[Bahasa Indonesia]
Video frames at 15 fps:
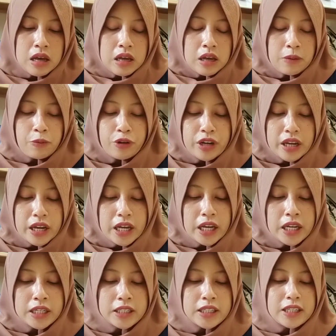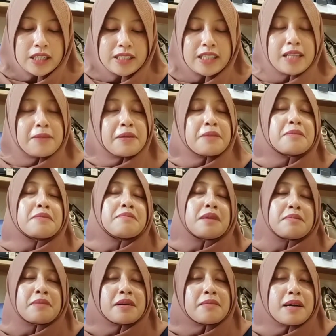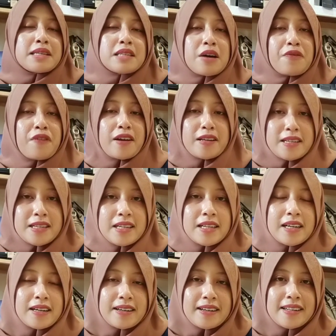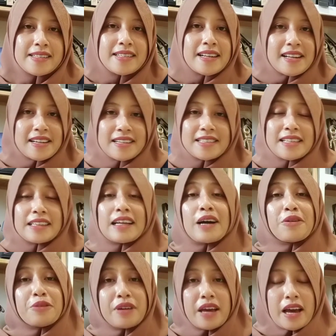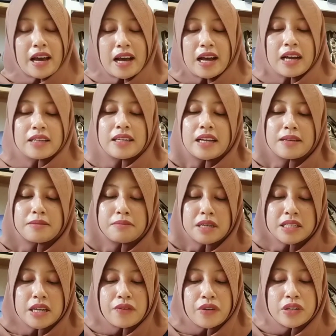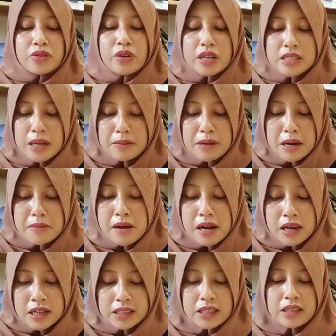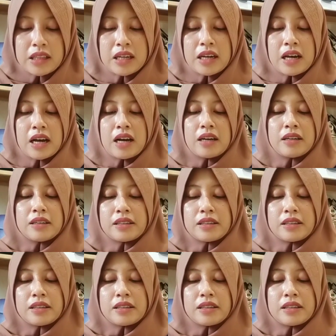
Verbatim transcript: Kemudian uh, jadi memang memang Mbak Safa ini uh, sering ngechat aku ya dan Mbak Safa juga sabar banget ketika uh,